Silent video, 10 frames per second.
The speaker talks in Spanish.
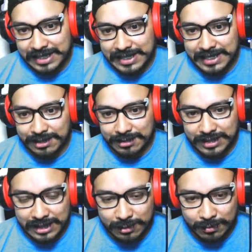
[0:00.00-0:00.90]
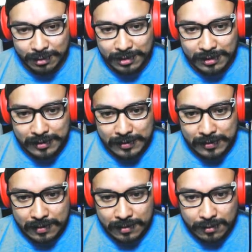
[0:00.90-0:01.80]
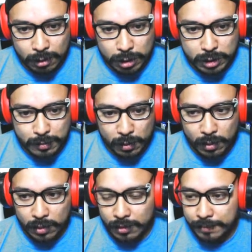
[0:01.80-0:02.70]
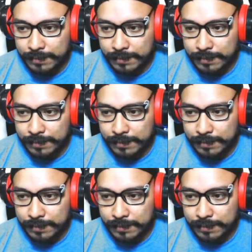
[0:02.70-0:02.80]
el 6, entonces ya estuvo 2 por 1.